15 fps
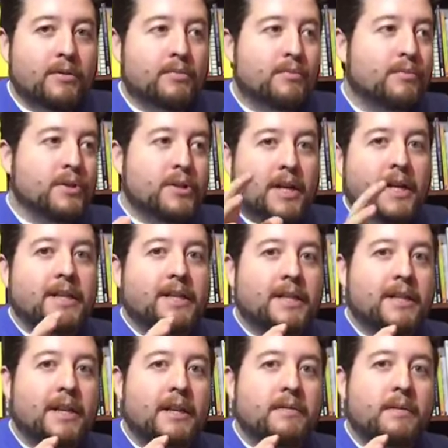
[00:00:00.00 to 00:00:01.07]
Mucha gente
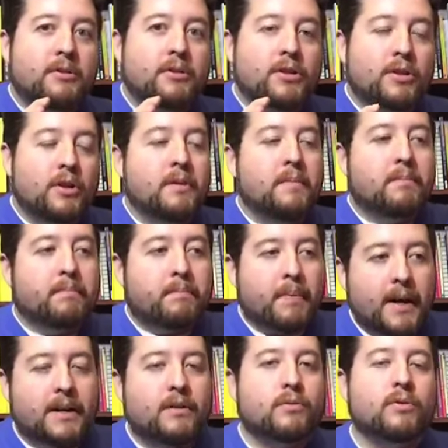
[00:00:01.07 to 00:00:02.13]
está en la misma posición,
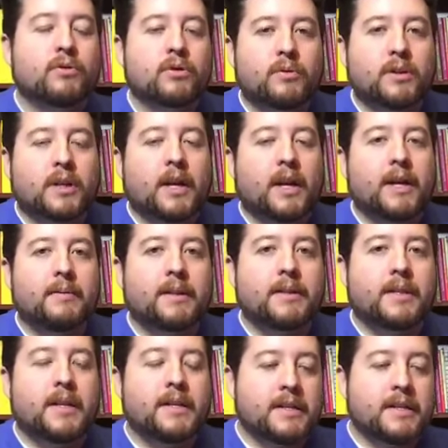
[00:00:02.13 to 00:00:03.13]
paga el curso porque quiere aprender,